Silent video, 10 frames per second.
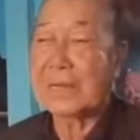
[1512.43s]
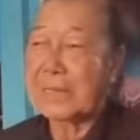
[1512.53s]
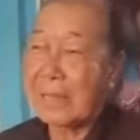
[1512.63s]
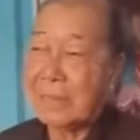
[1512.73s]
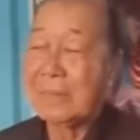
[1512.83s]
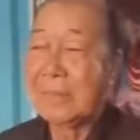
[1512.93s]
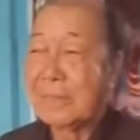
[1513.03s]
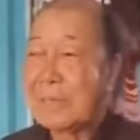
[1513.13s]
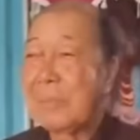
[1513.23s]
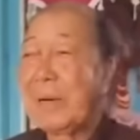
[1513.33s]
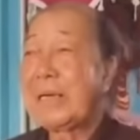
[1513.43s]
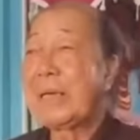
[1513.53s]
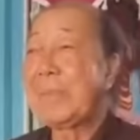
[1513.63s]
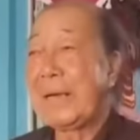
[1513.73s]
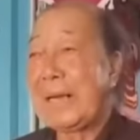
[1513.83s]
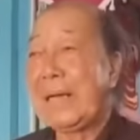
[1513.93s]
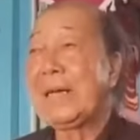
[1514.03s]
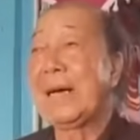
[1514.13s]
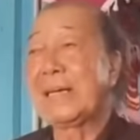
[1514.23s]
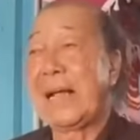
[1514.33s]
vật chất thì bên đây phải hẳn
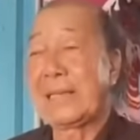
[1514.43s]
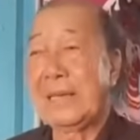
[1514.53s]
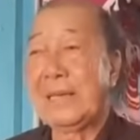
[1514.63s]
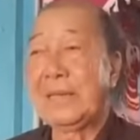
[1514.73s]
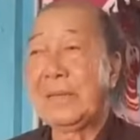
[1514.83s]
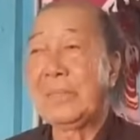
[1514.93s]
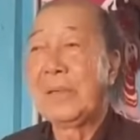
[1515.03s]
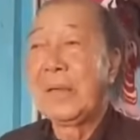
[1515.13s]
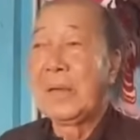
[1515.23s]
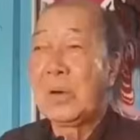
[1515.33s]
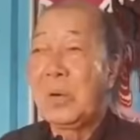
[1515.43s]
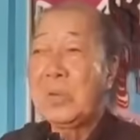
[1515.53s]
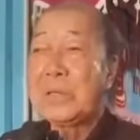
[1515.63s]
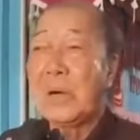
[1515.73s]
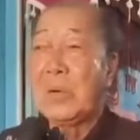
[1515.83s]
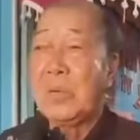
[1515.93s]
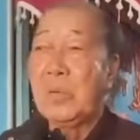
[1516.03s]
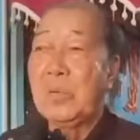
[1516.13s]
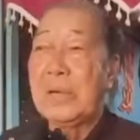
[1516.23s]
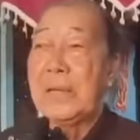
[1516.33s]
hờ đàn tiên hố sâu
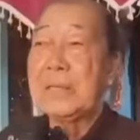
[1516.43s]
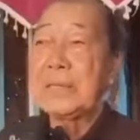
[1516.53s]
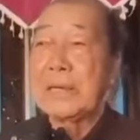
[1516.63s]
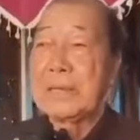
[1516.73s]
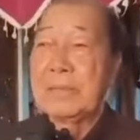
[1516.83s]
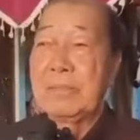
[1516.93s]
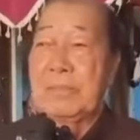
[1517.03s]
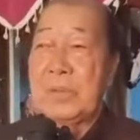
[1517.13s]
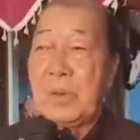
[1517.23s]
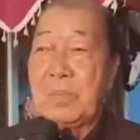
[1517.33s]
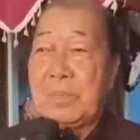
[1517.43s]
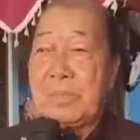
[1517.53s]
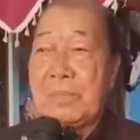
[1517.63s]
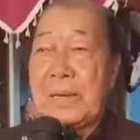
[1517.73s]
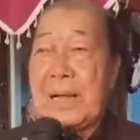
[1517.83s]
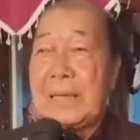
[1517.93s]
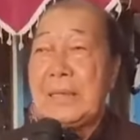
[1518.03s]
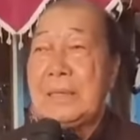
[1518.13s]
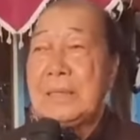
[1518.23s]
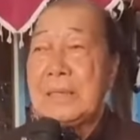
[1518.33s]
tình dục
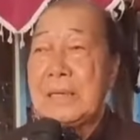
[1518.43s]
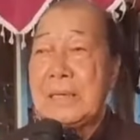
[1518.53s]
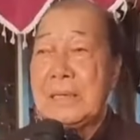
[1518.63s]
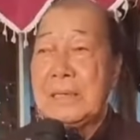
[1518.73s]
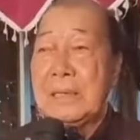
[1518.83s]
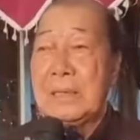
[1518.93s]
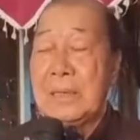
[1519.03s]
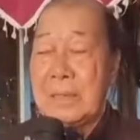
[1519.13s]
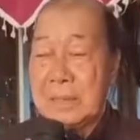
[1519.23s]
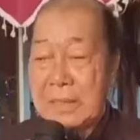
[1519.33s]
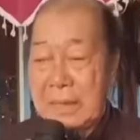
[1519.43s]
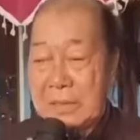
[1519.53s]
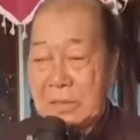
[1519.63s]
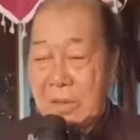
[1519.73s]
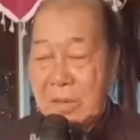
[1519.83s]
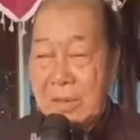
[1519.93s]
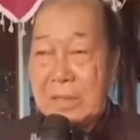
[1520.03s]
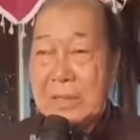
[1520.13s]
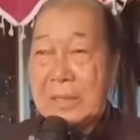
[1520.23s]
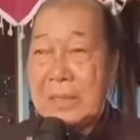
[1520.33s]
lại ghiền ghiền cho
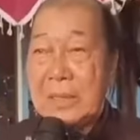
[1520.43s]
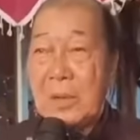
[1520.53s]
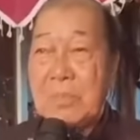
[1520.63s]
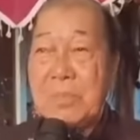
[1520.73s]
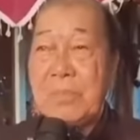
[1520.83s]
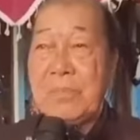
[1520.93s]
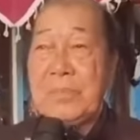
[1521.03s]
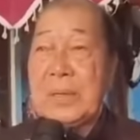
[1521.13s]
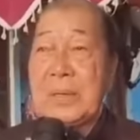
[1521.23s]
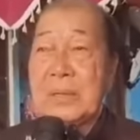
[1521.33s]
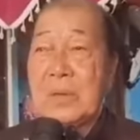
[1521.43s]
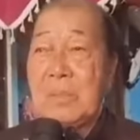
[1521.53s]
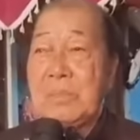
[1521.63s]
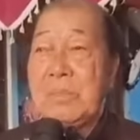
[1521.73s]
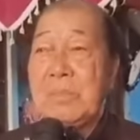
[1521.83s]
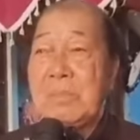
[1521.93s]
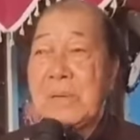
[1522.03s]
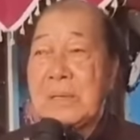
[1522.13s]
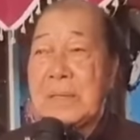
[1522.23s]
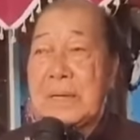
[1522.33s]
đến lúc chúng
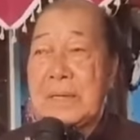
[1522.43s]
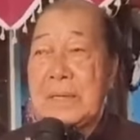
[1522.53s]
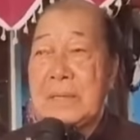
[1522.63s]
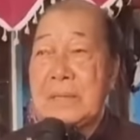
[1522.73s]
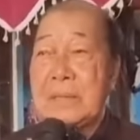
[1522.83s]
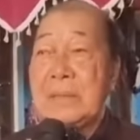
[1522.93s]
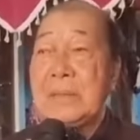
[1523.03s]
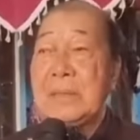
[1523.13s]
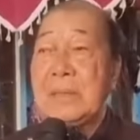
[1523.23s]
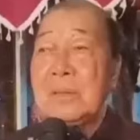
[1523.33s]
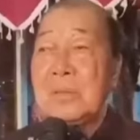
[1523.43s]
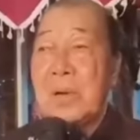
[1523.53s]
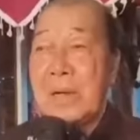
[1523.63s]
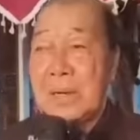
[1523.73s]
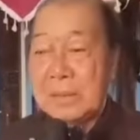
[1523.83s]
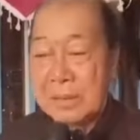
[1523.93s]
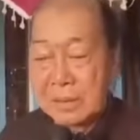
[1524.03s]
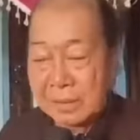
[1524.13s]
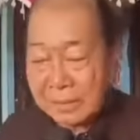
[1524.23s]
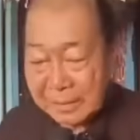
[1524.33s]
khiên quan
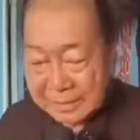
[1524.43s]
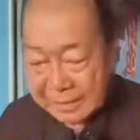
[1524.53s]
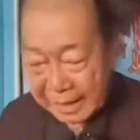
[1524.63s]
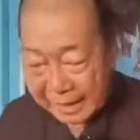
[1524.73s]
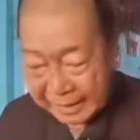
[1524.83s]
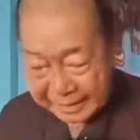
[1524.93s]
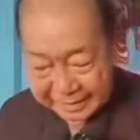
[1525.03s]
tài